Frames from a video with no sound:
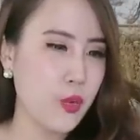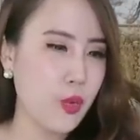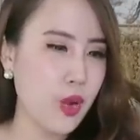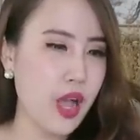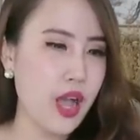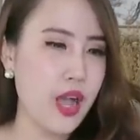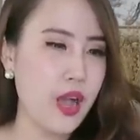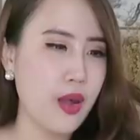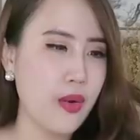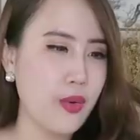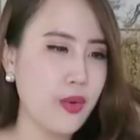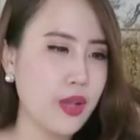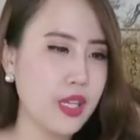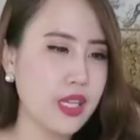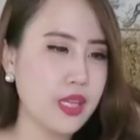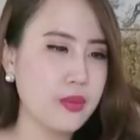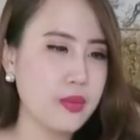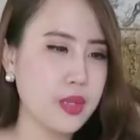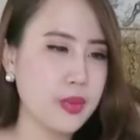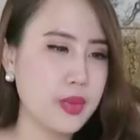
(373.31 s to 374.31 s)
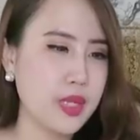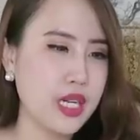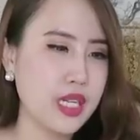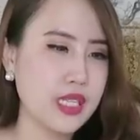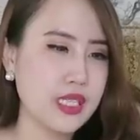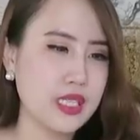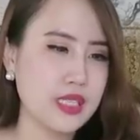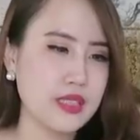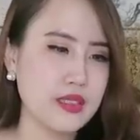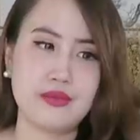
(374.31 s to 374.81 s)
Wow, ini
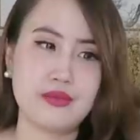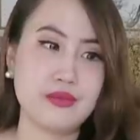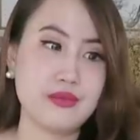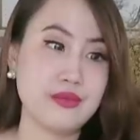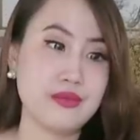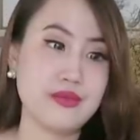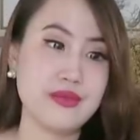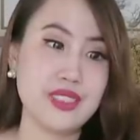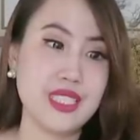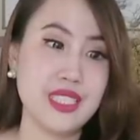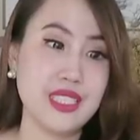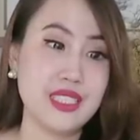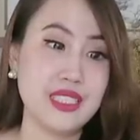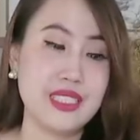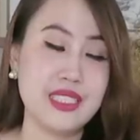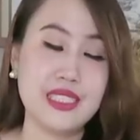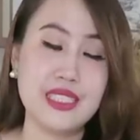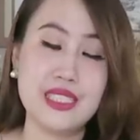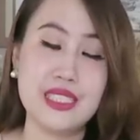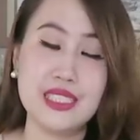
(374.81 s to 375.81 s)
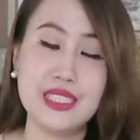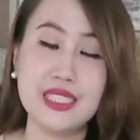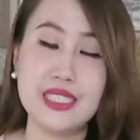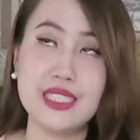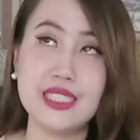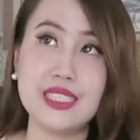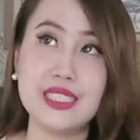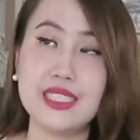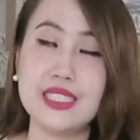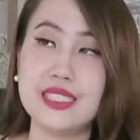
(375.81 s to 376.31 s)
benar-benar
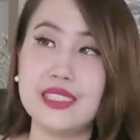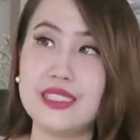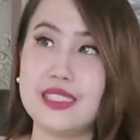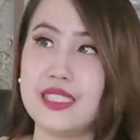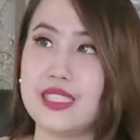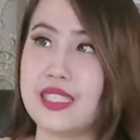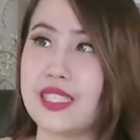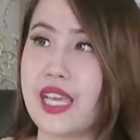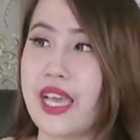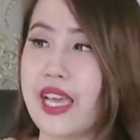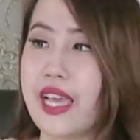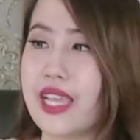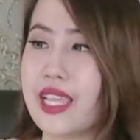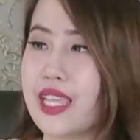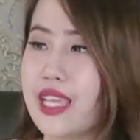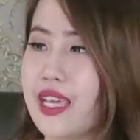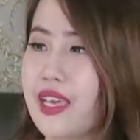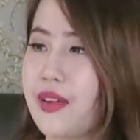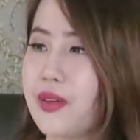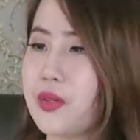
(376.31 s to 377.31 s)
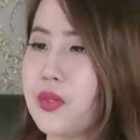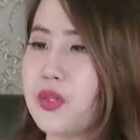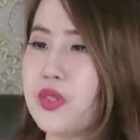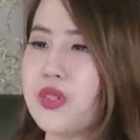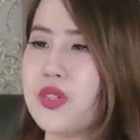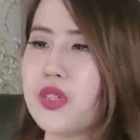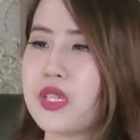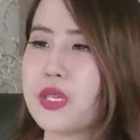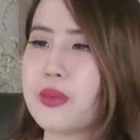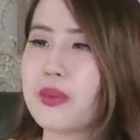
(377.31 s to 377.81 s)
uh, kayaknya
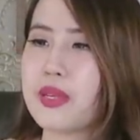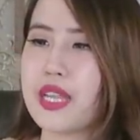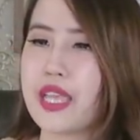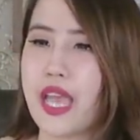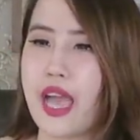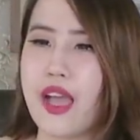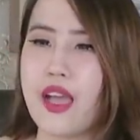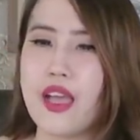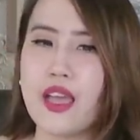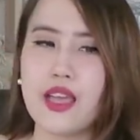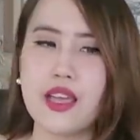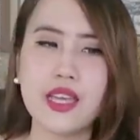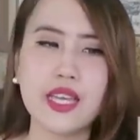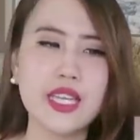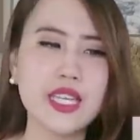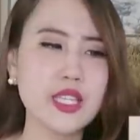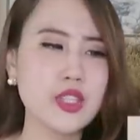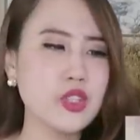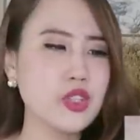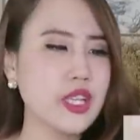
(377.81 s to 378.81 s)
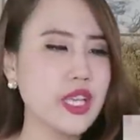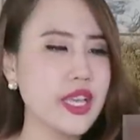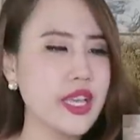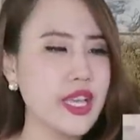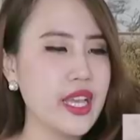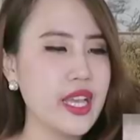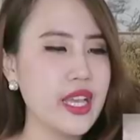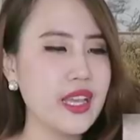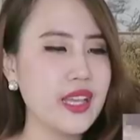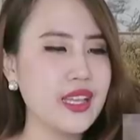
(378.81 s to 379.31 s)
aku gimana ya ini tuh
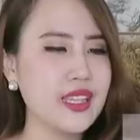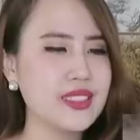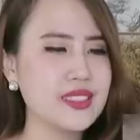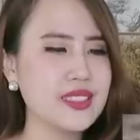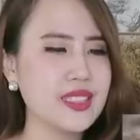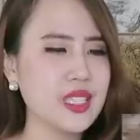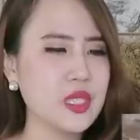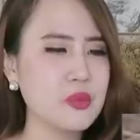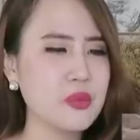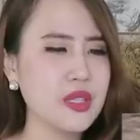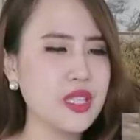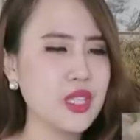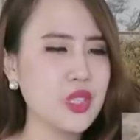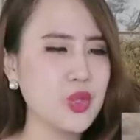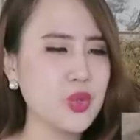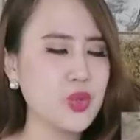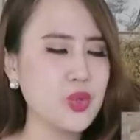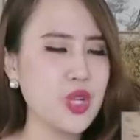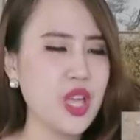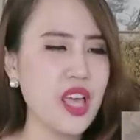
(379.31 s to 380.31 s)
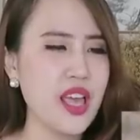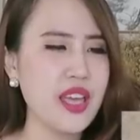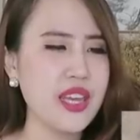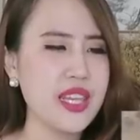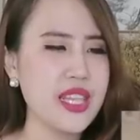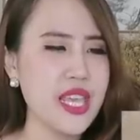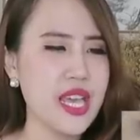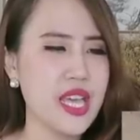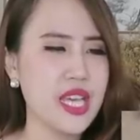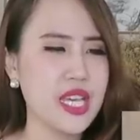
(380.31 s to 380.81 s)
kayak seremnya tuh udah
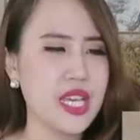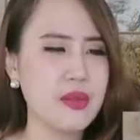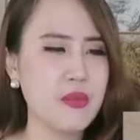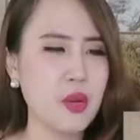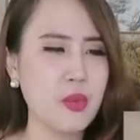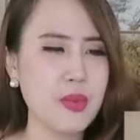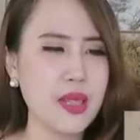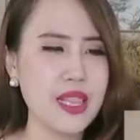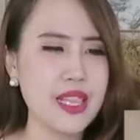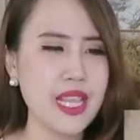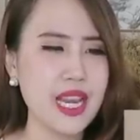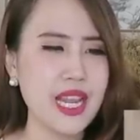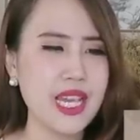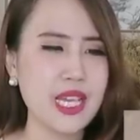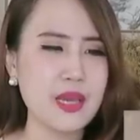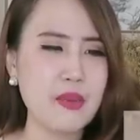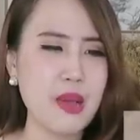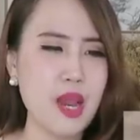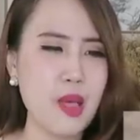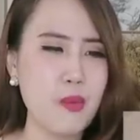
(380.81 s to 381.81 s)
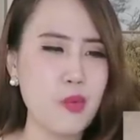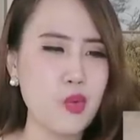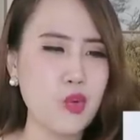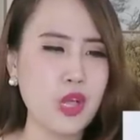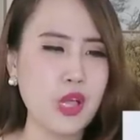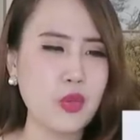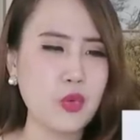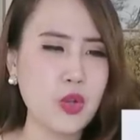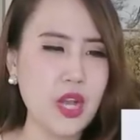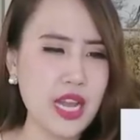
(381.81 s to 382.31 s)
dia mobilnya lagi balap
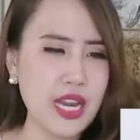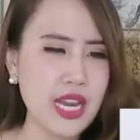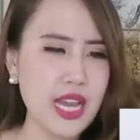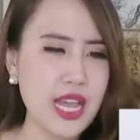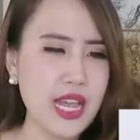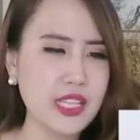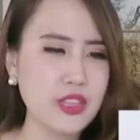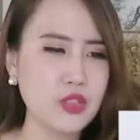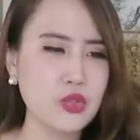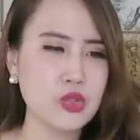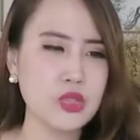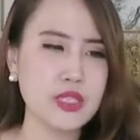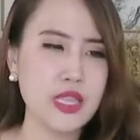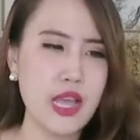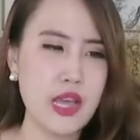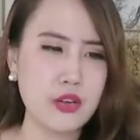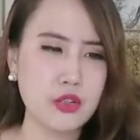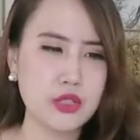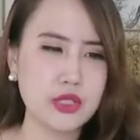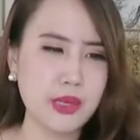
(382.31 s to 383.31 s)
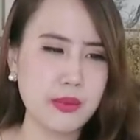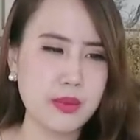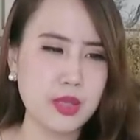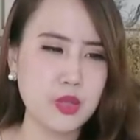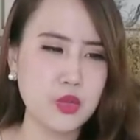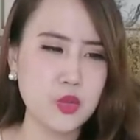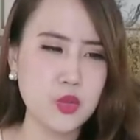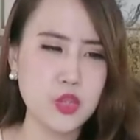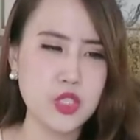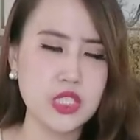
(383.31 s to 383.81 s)
ugal-ugalan terus dia harus
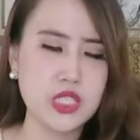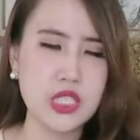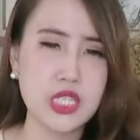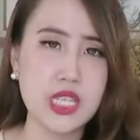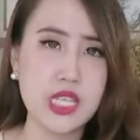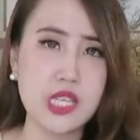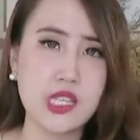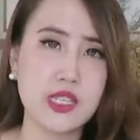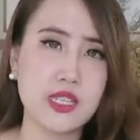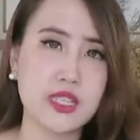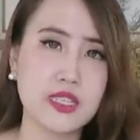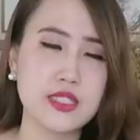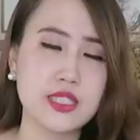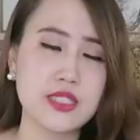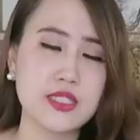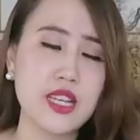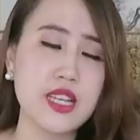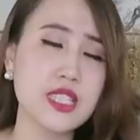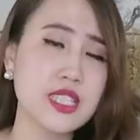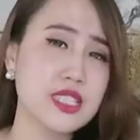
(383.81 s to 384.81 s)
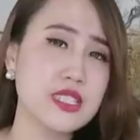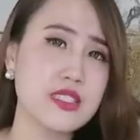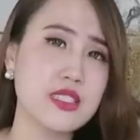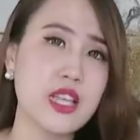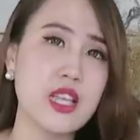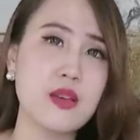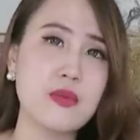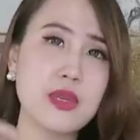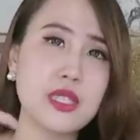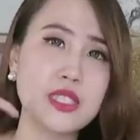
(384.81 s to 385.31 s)
ambil kunci ke dasar tangki
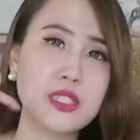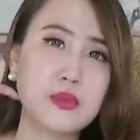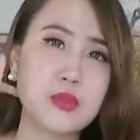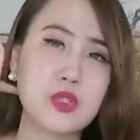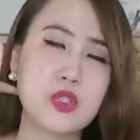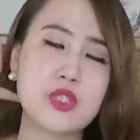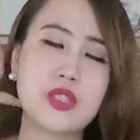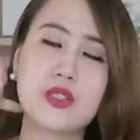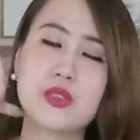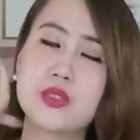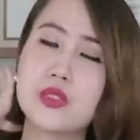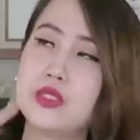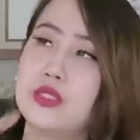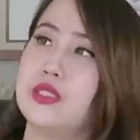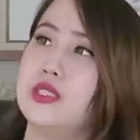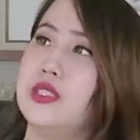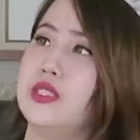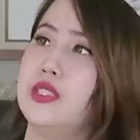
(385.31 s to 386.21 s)
segala macam menurut aku